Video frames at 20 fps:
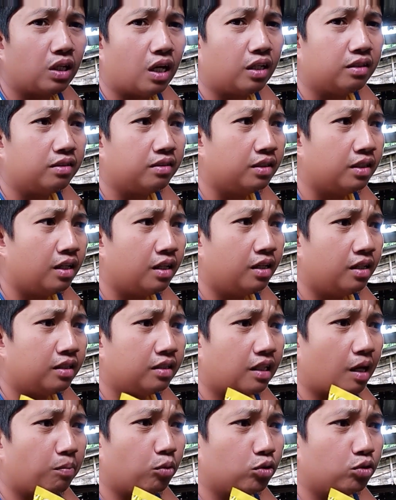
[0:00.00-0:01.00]
yan
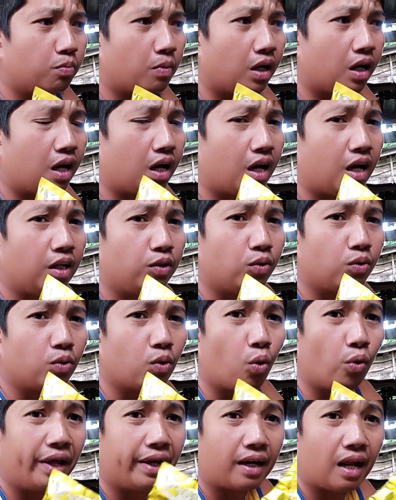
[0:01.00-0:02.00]
tapos mga yung
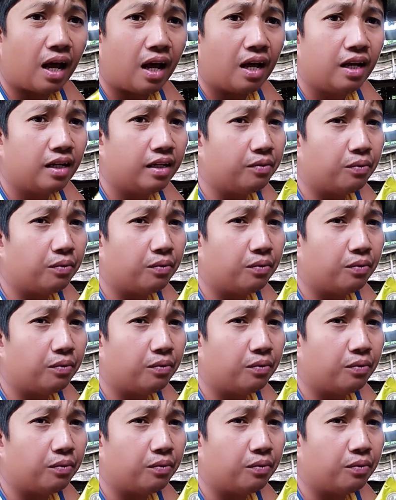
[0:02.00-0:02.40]
cholera,